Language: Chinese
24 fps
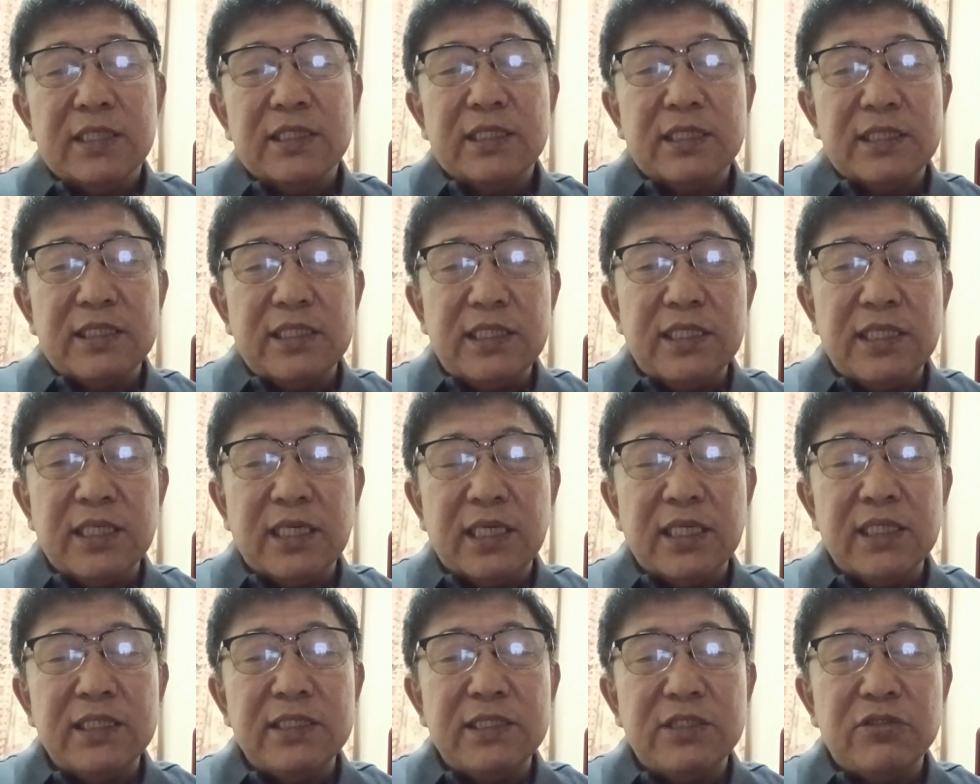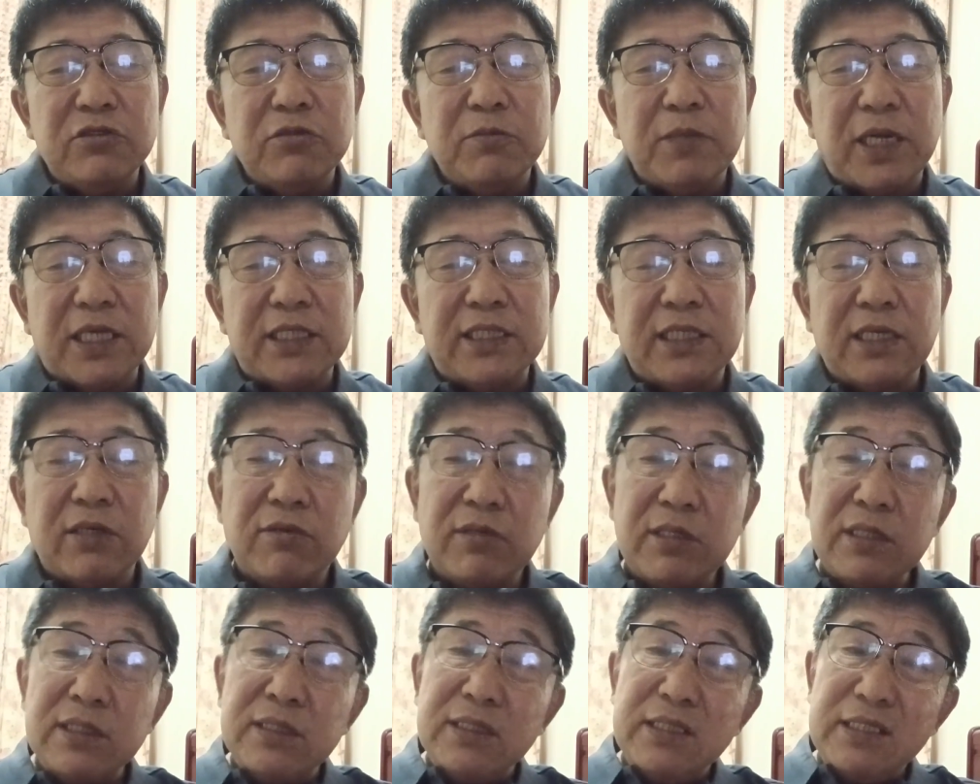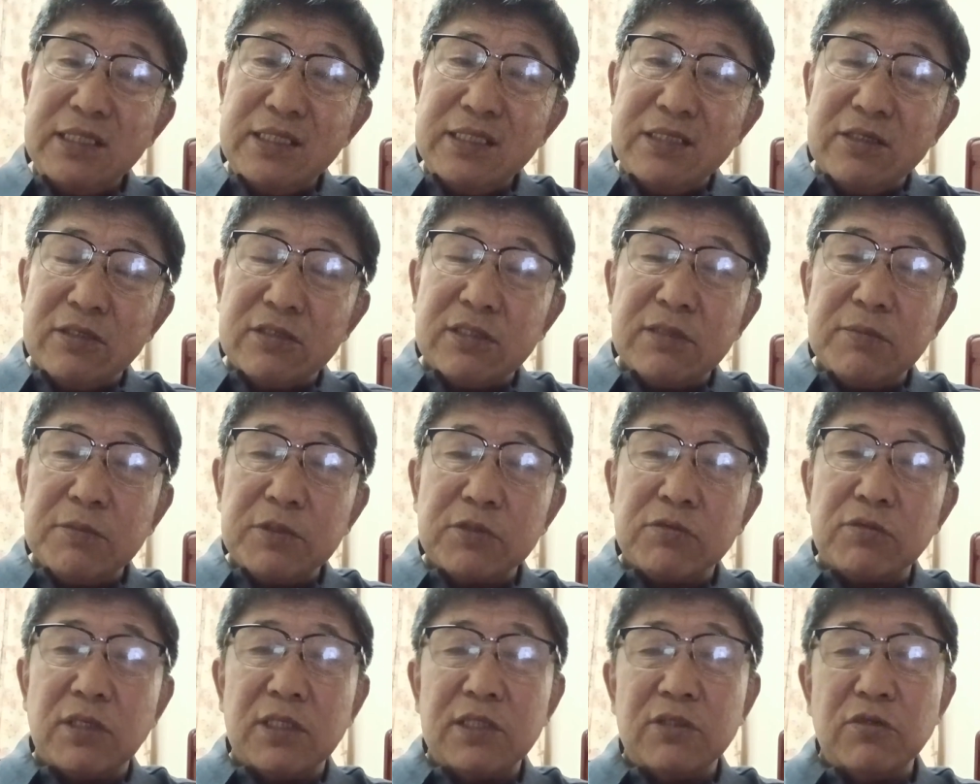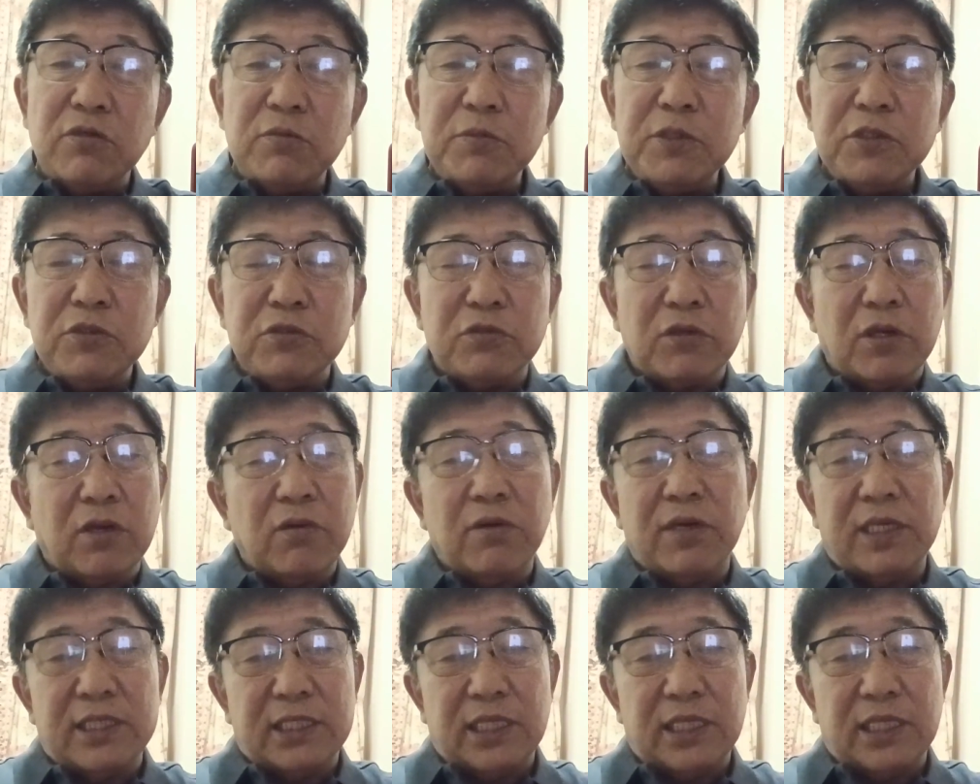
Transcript: 那你和你舅妈结婚，那你你要这么说，有没有关过？